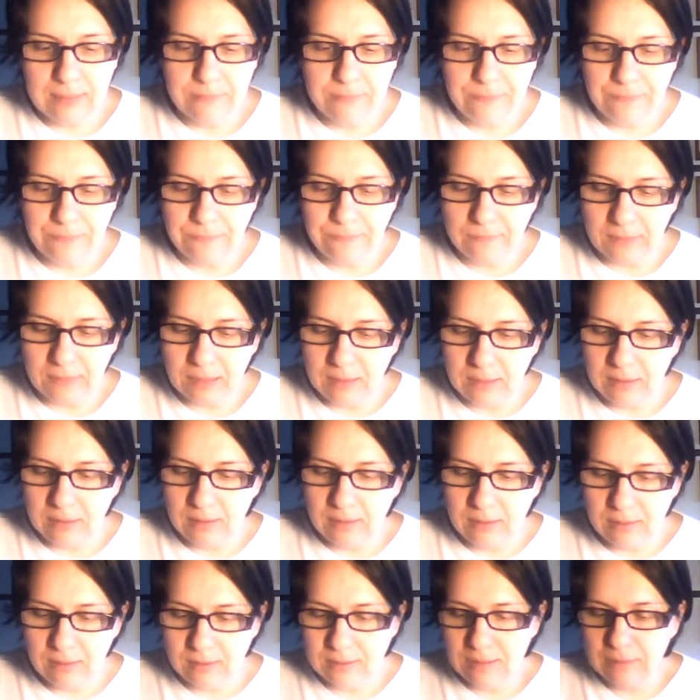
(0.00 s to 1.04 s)
eh,
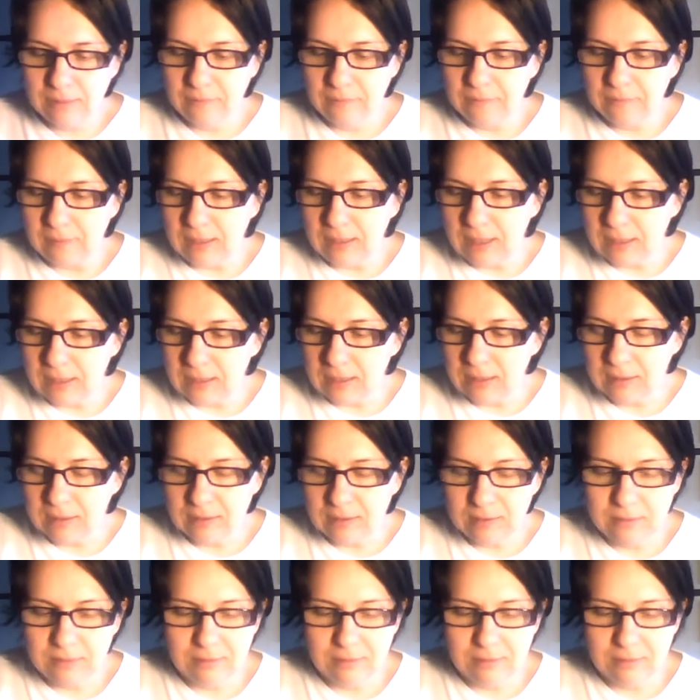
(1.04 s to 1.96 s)
si fa